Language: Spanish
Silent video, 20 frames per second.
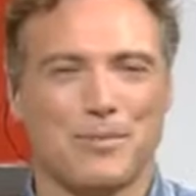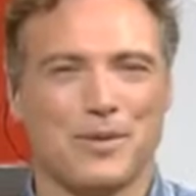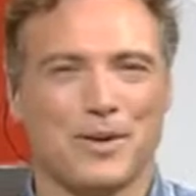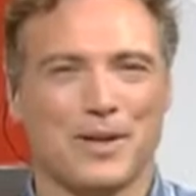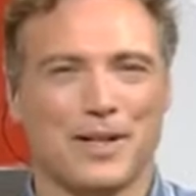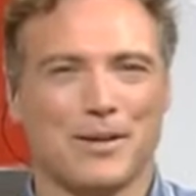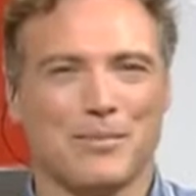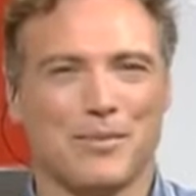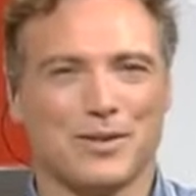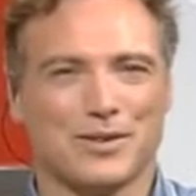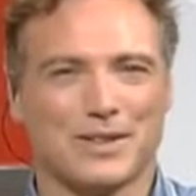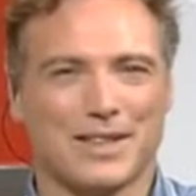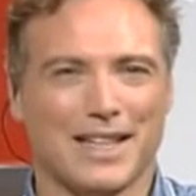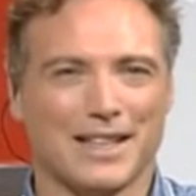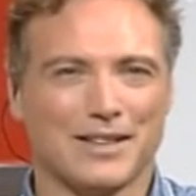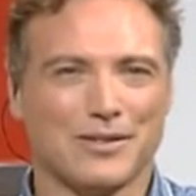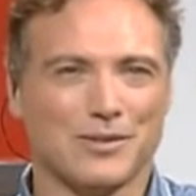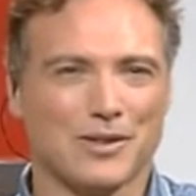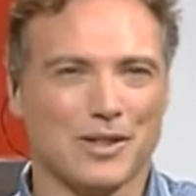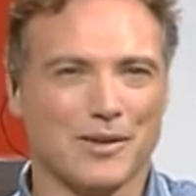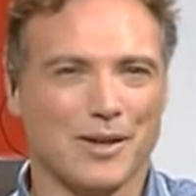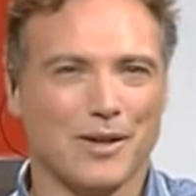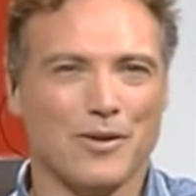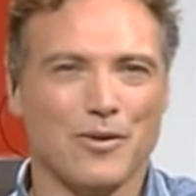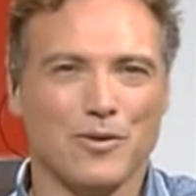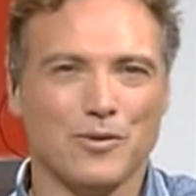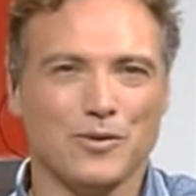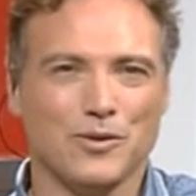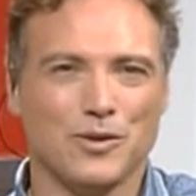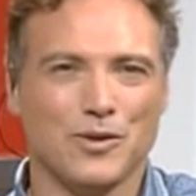por ejemplo, tras su
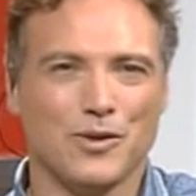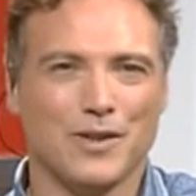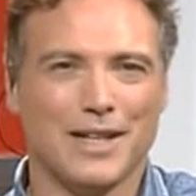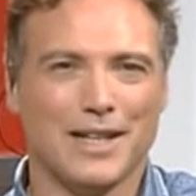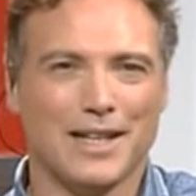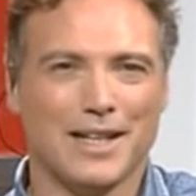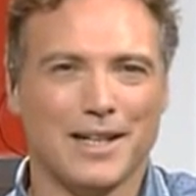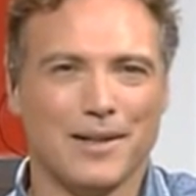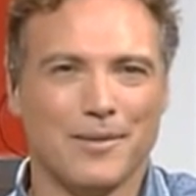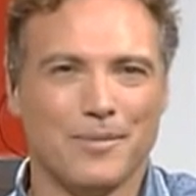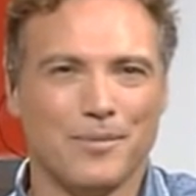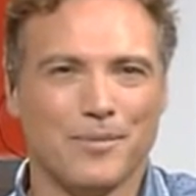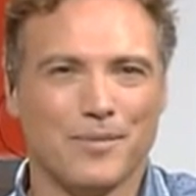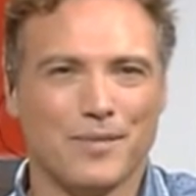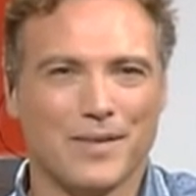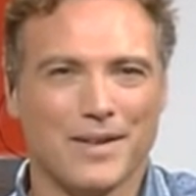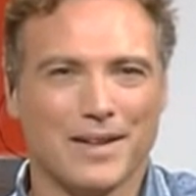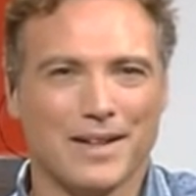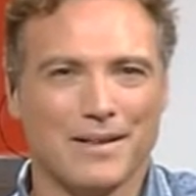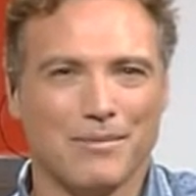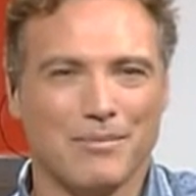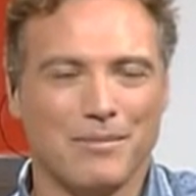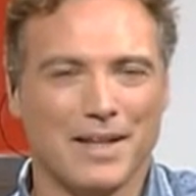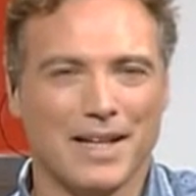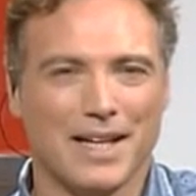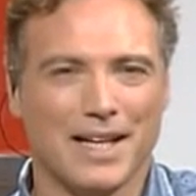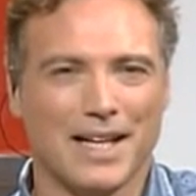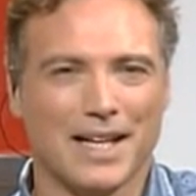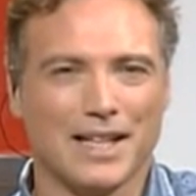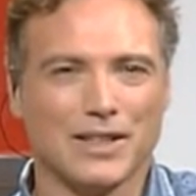trabajo junto a mm,
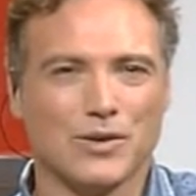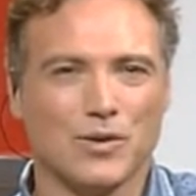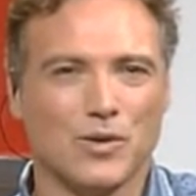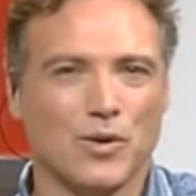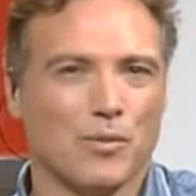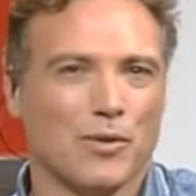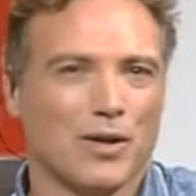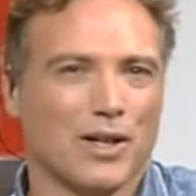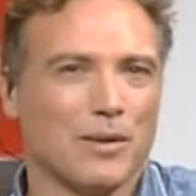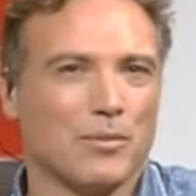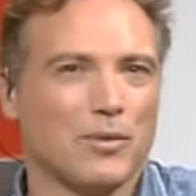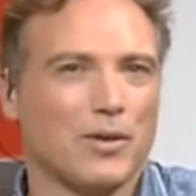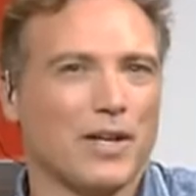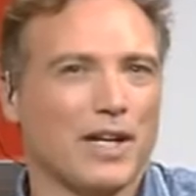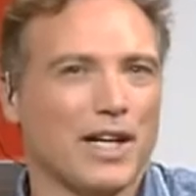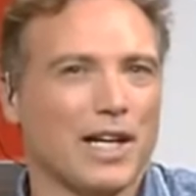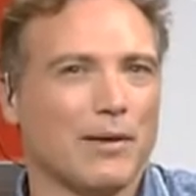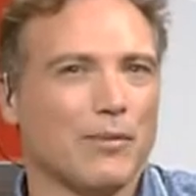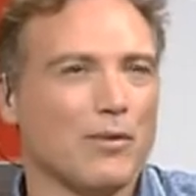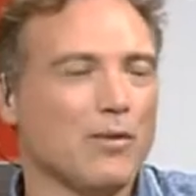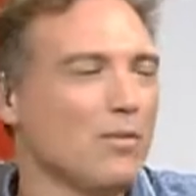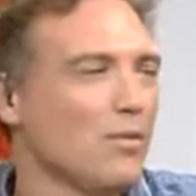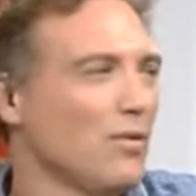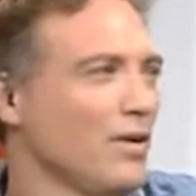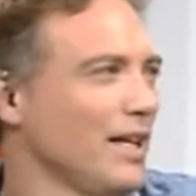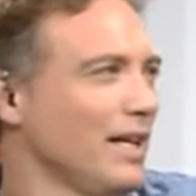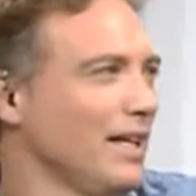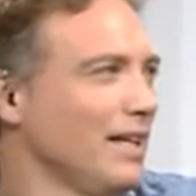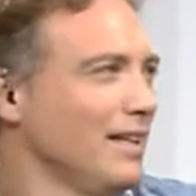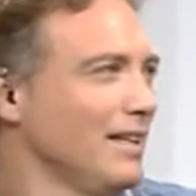Miquel o, por ejemplo, Enrique
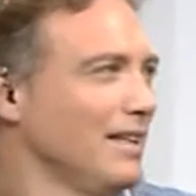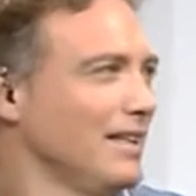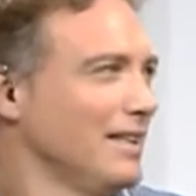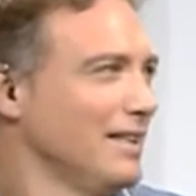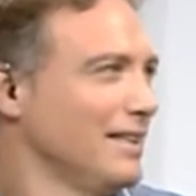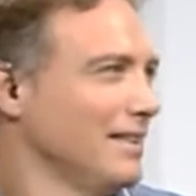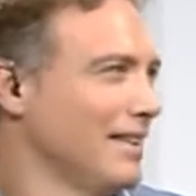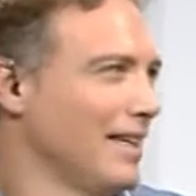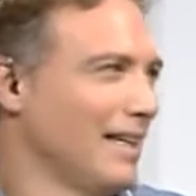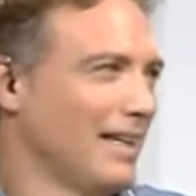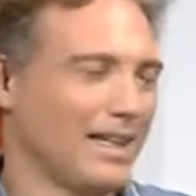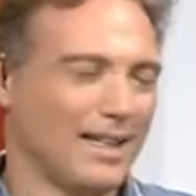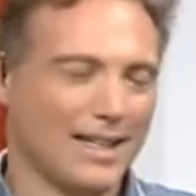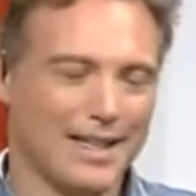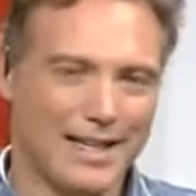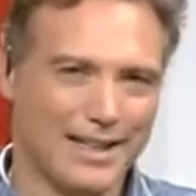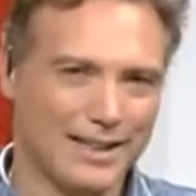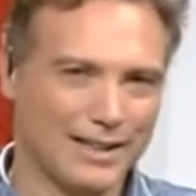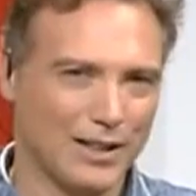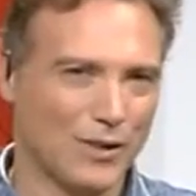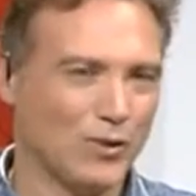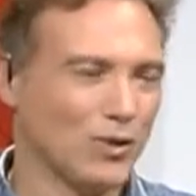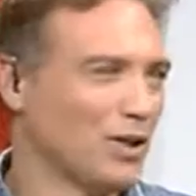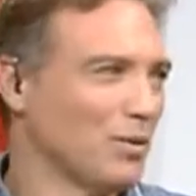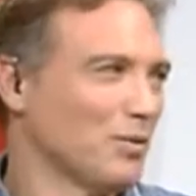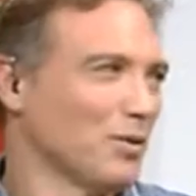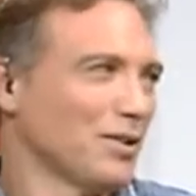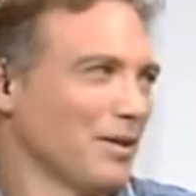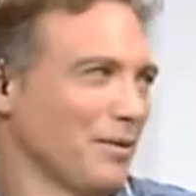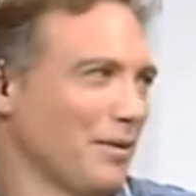Bumburi, eh, este
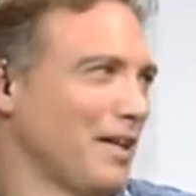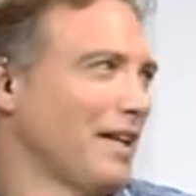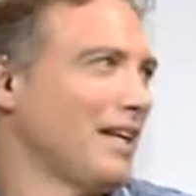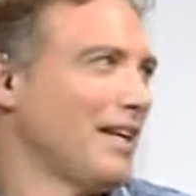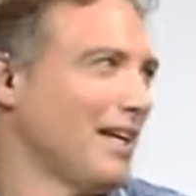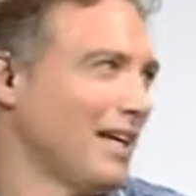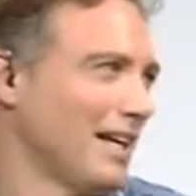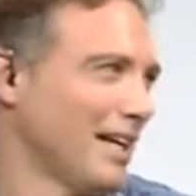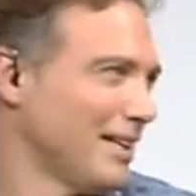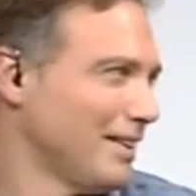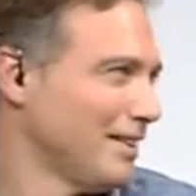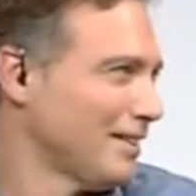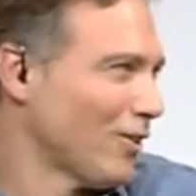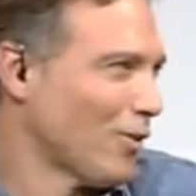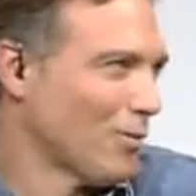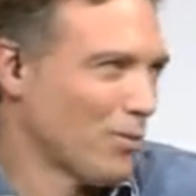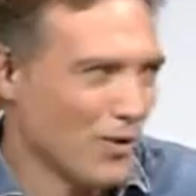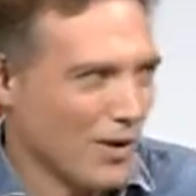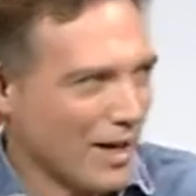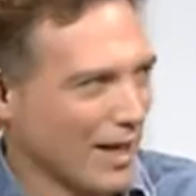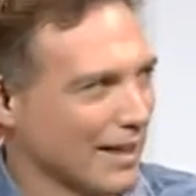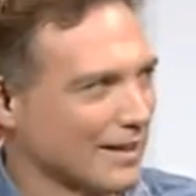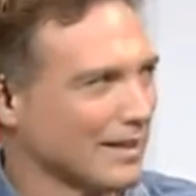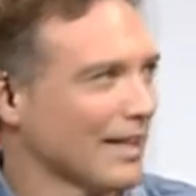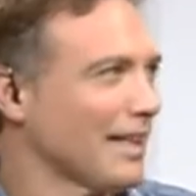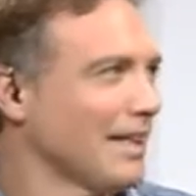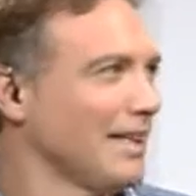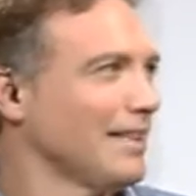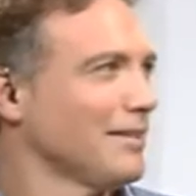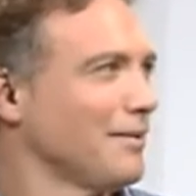último se viene, se compra una
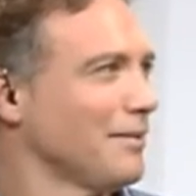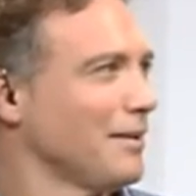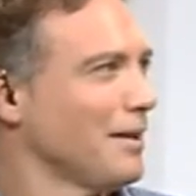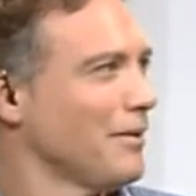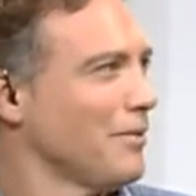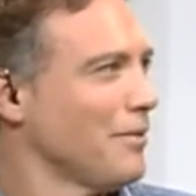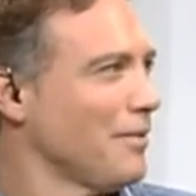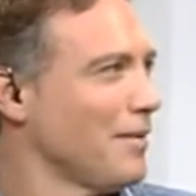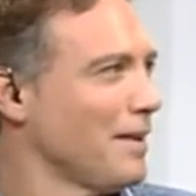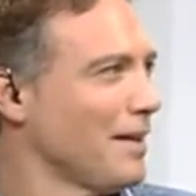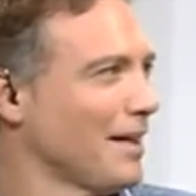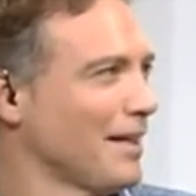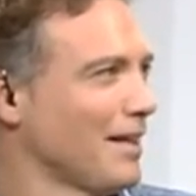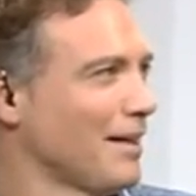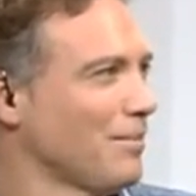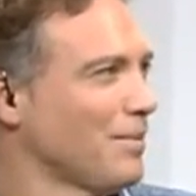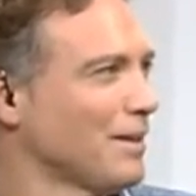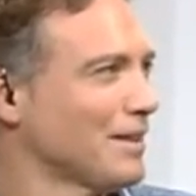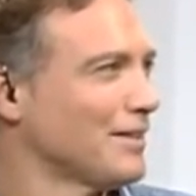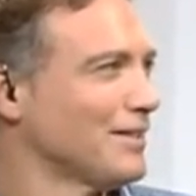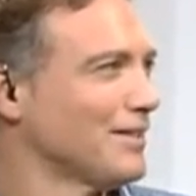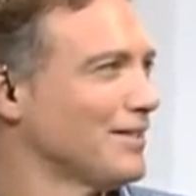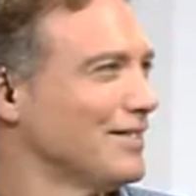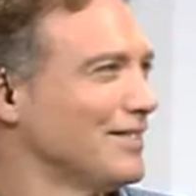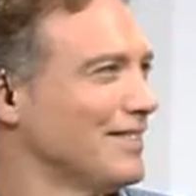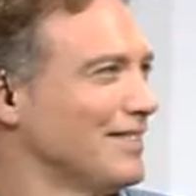casa aquí y se viene a vivir aquí al puerto.